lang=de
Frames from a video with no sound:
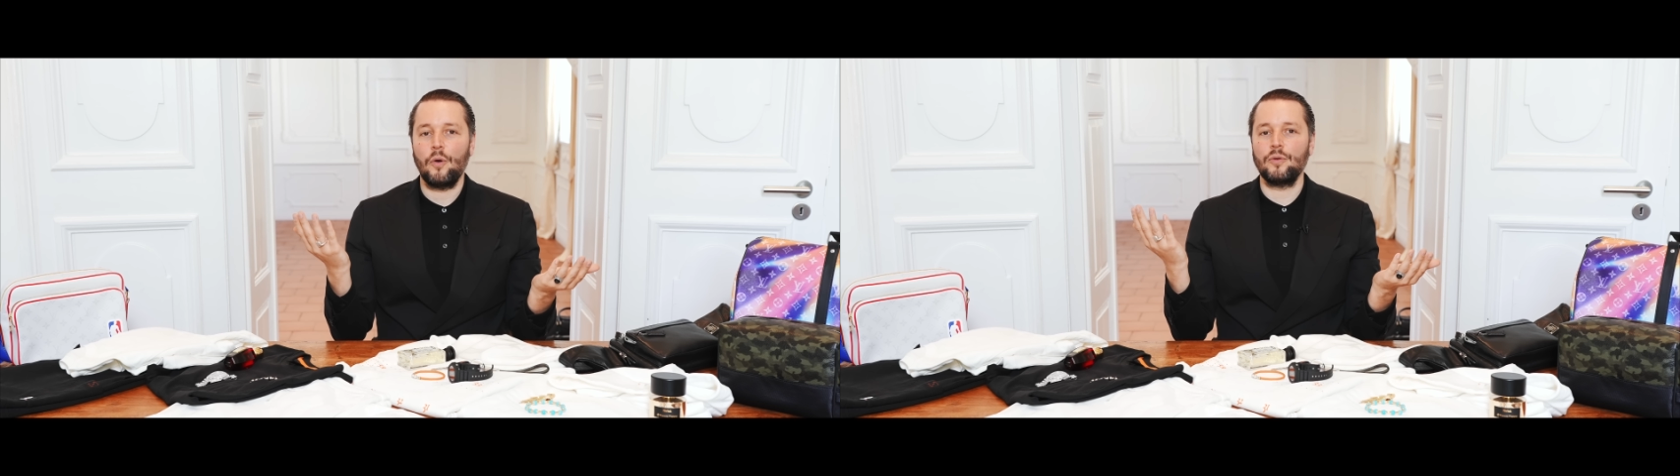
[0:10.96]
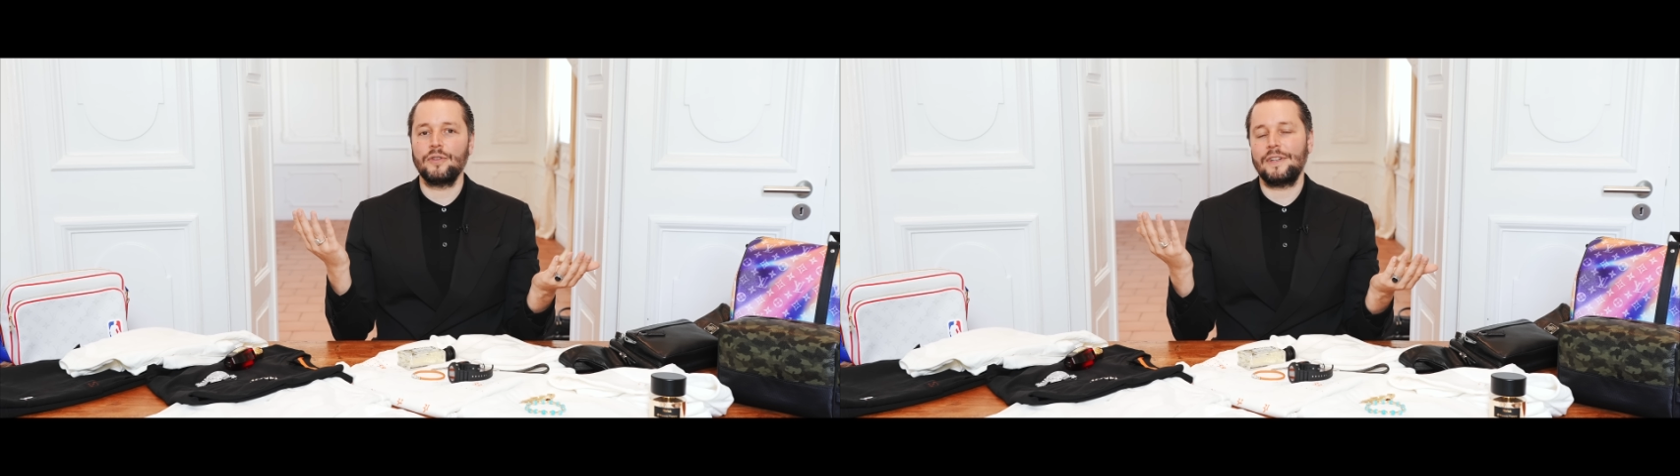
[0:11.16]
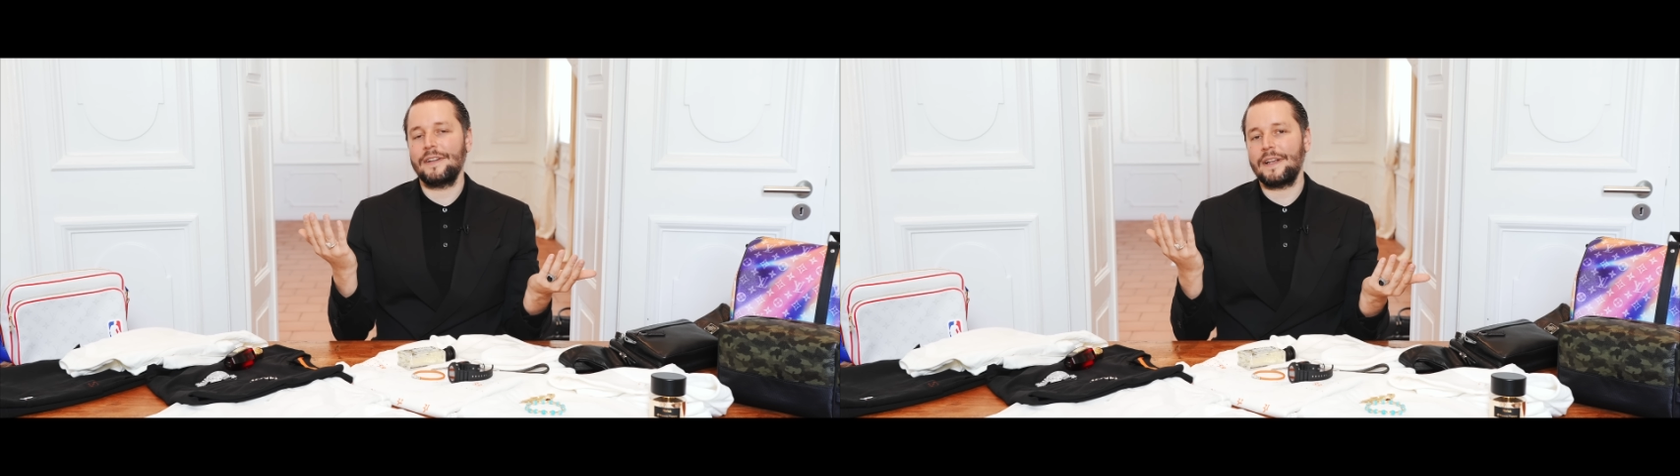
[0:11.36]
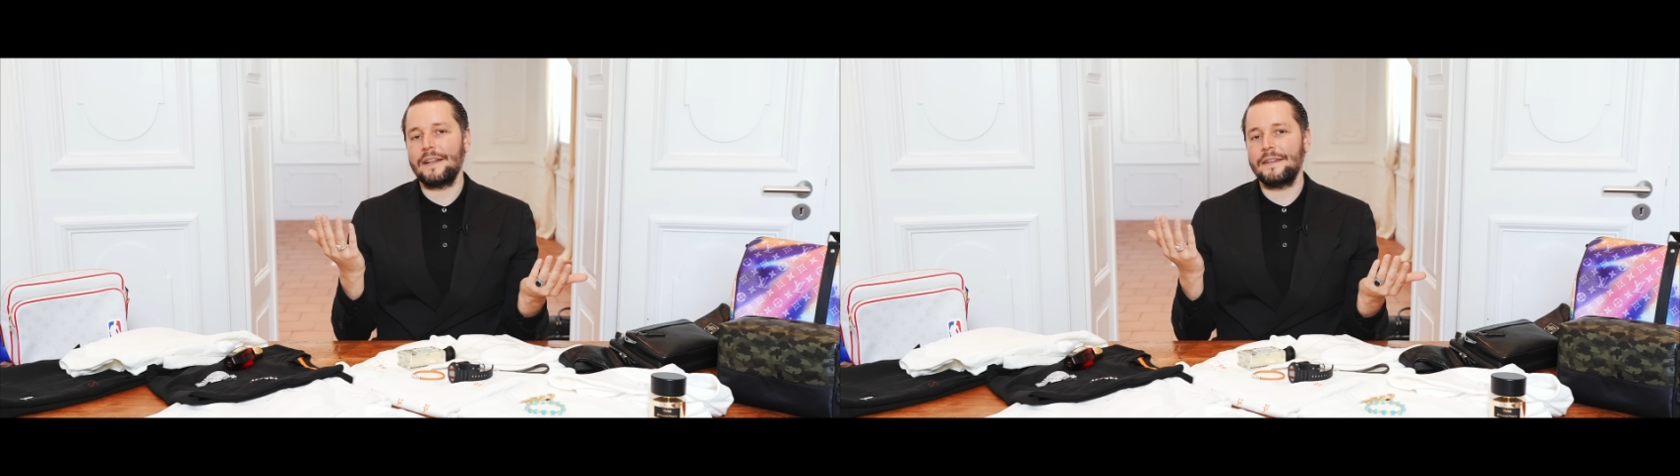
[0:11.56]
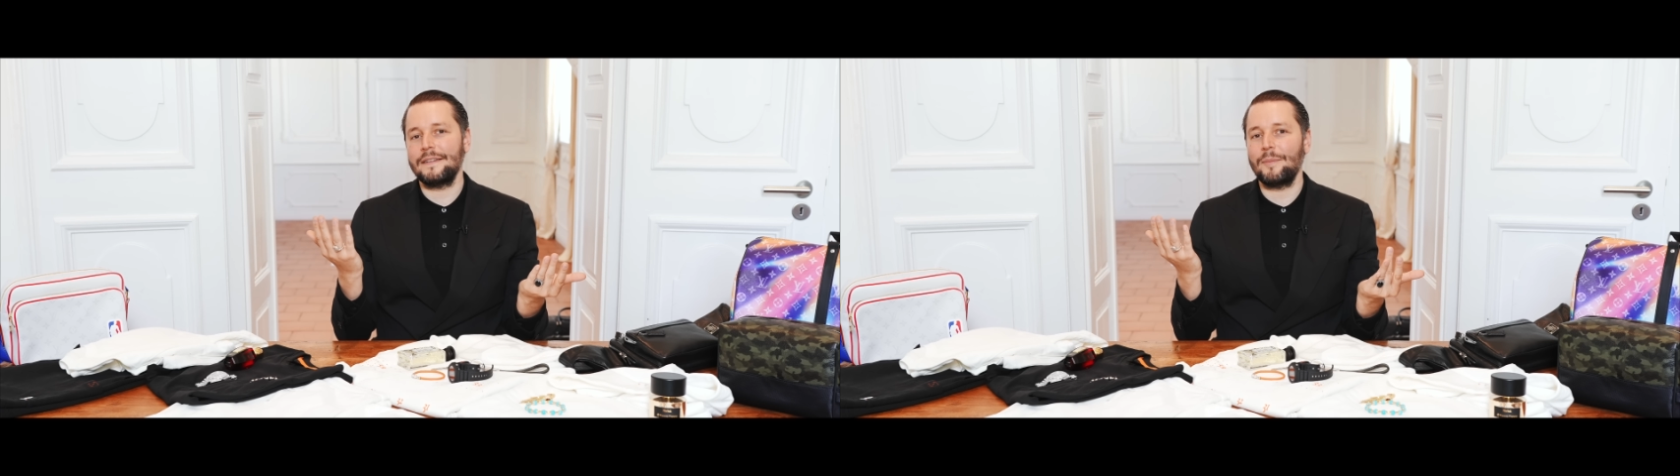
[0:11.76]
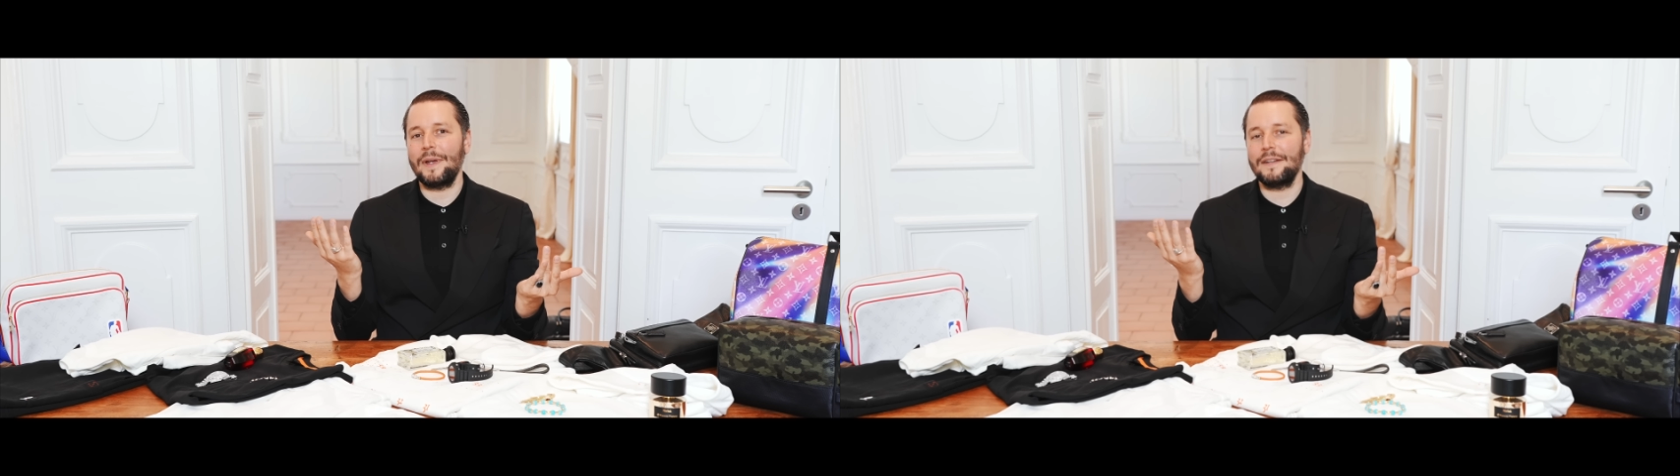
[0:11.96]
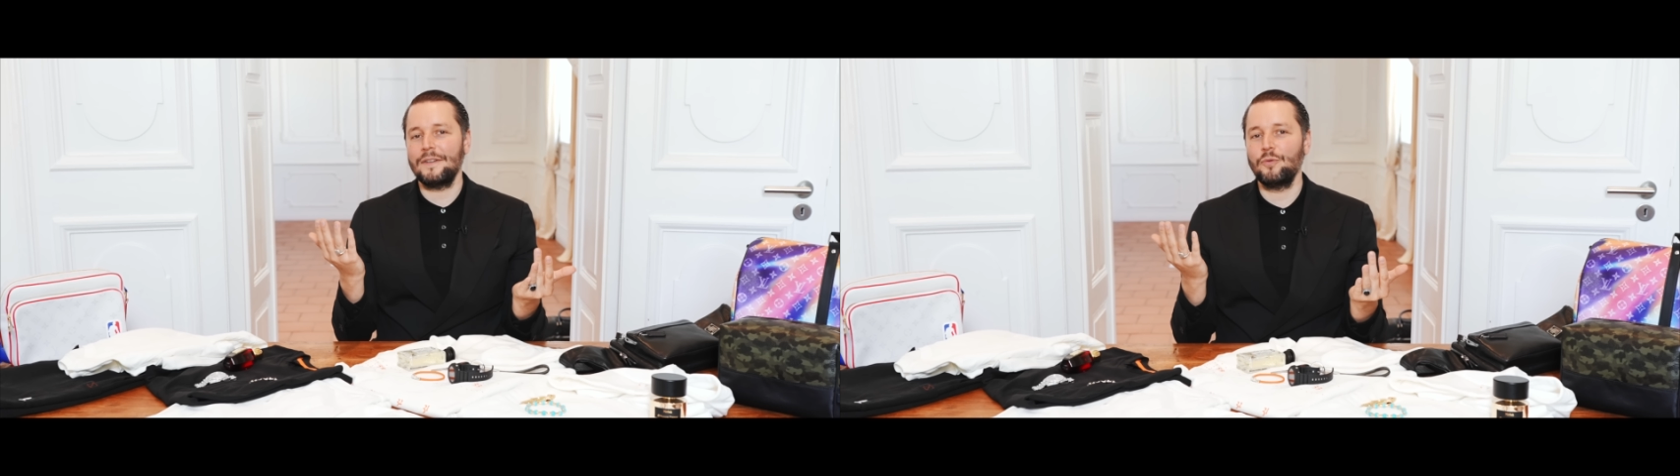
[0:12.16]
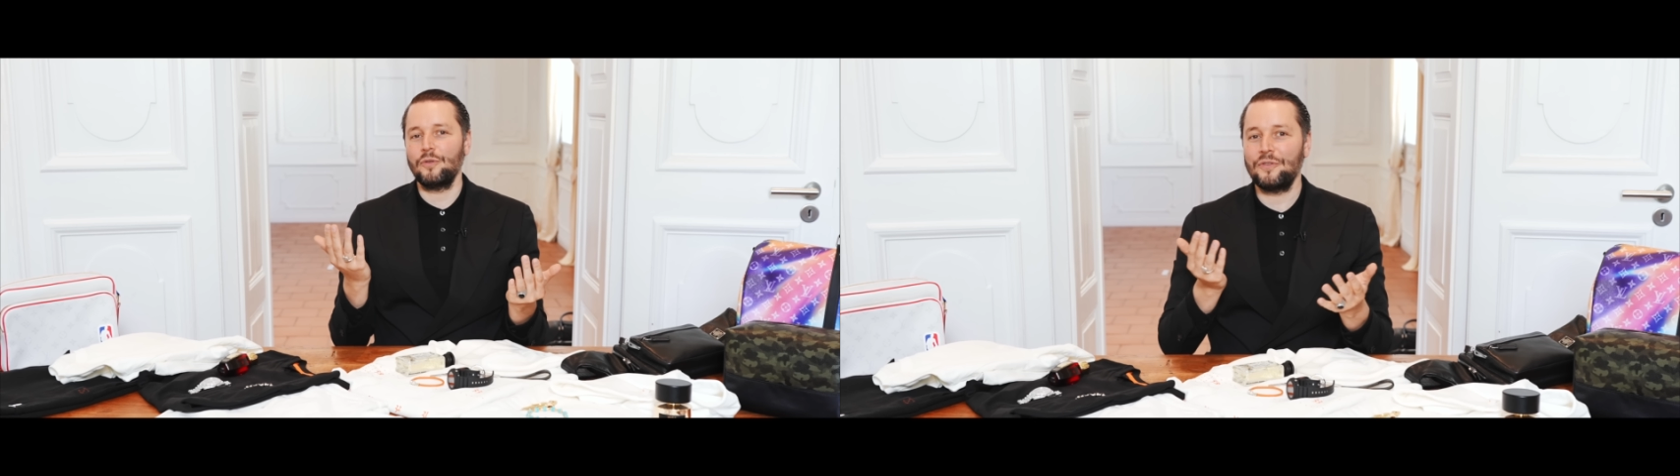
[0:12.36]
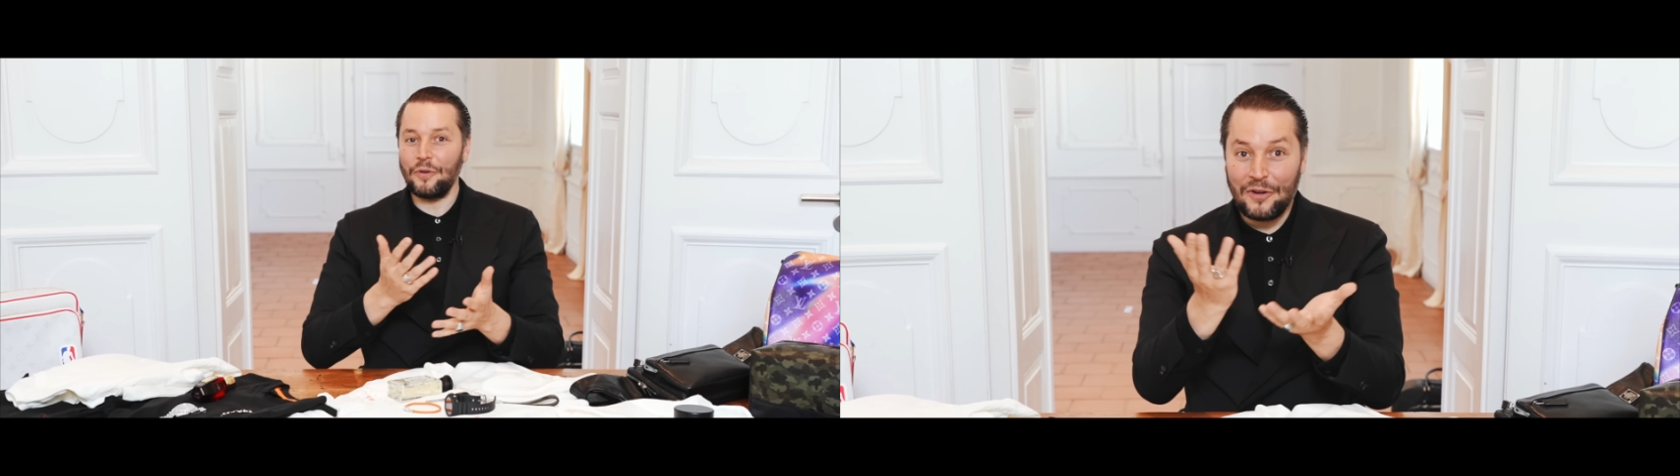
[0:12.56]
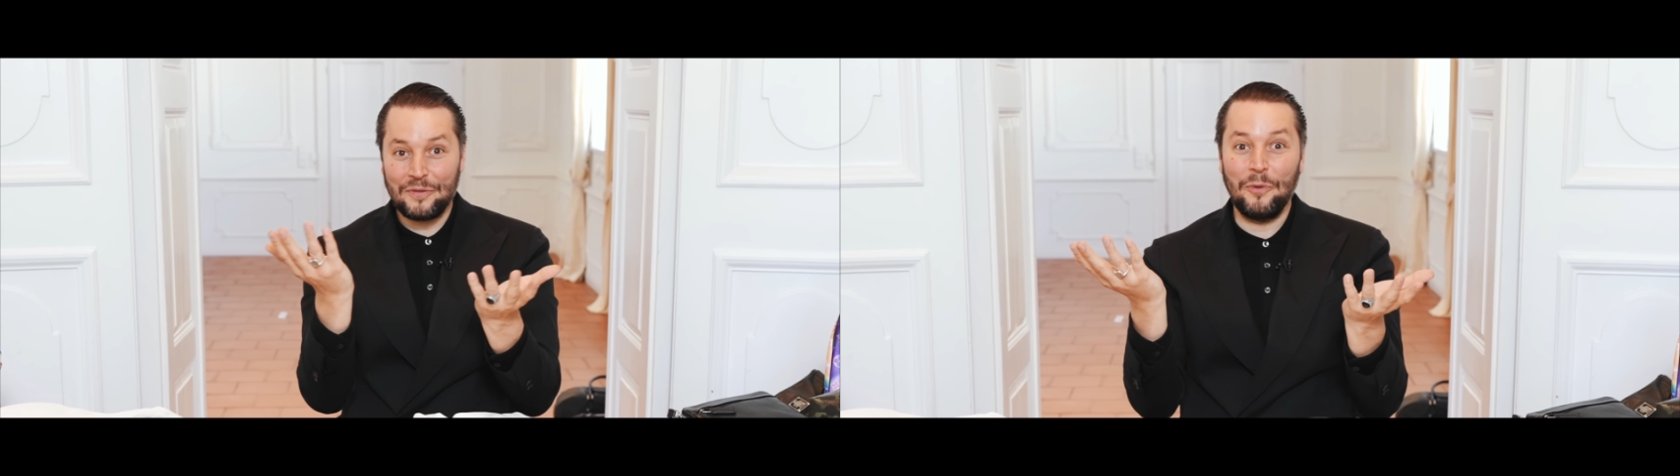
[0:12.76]
und das Ganze ist am Ende nur durch
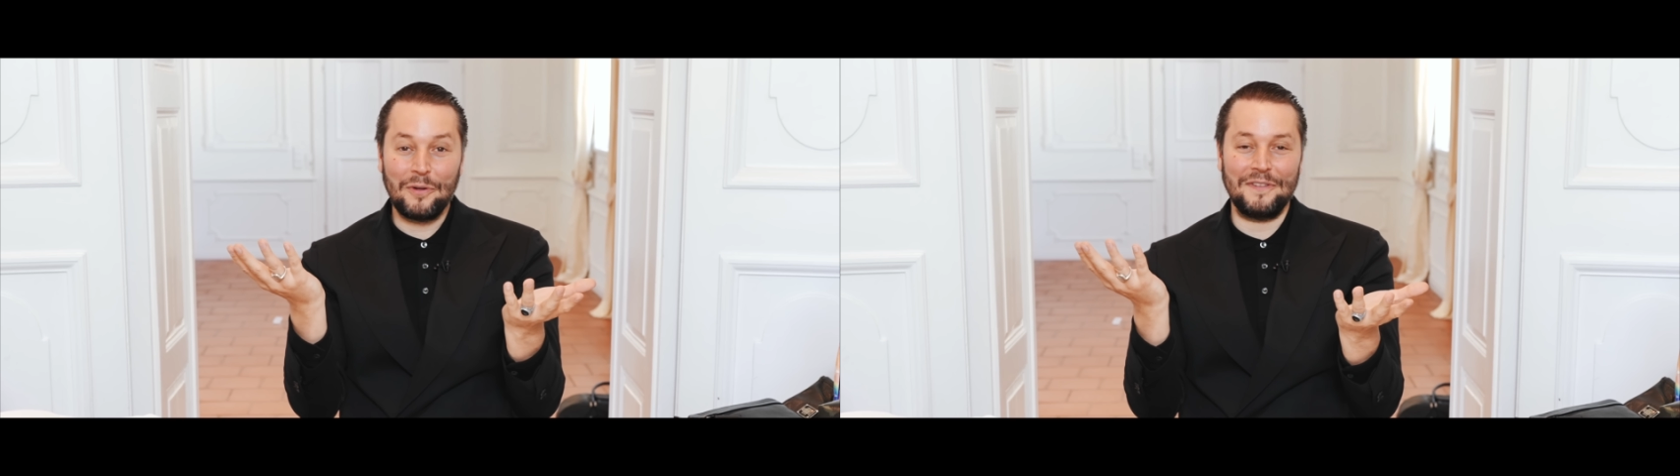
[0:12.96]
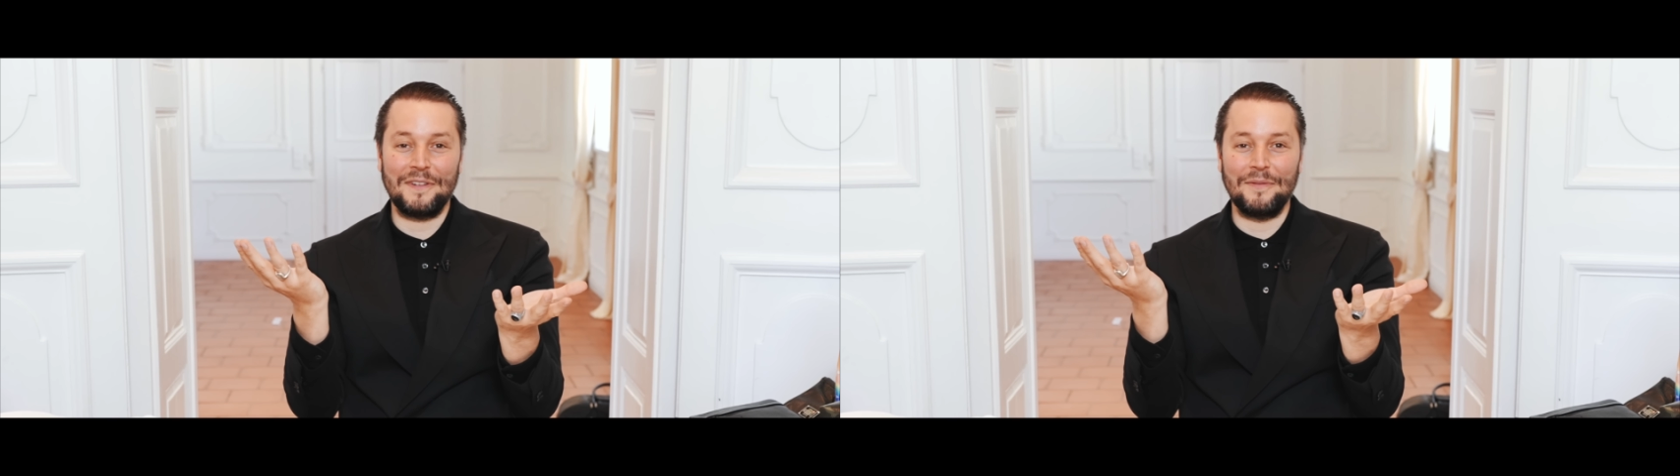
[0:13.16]
euch möglich